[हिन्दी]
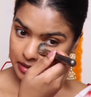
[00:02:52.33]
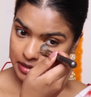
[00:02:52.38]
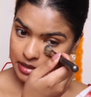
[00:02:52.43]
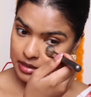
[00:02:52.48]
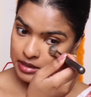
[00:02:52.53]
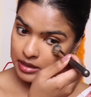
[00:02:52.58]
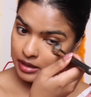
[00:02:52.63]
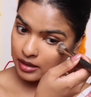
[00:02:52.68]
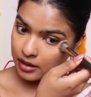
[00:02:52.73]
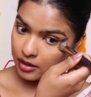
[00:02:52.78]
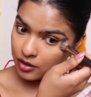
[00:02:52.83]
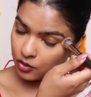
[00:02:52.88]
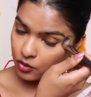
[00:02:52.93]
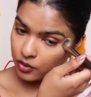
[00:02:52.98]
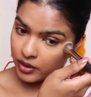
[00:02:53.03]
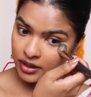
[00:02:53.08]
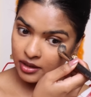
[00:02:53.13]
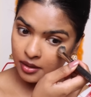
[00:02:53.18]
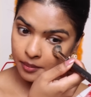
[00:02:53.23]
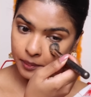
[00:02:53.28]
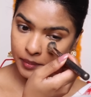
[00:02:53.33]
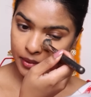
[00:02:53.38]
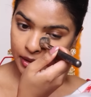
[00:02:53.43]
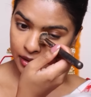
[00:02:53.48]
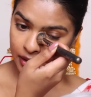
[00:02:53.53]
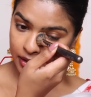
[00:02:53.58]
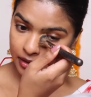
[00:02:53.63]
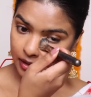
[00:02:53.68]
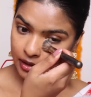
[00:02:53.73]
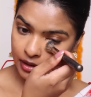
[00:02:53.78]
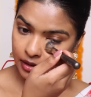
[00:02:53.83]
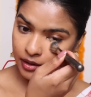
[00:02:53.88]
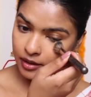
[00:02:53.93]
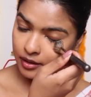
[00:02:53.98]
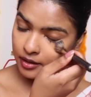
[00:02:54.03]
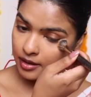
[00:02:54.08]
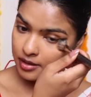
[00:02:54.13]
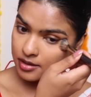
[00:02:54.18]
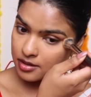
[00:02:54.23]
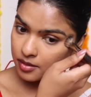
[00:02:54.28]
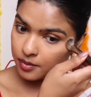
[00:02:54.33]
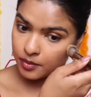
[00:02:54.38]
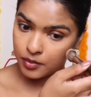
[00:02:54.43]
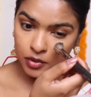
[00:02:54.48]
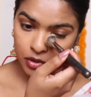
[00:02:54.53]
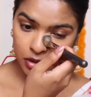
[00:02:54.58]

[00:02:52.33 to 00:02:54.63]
स्किन यू नो एकदम ब्लर नहीं करना है सब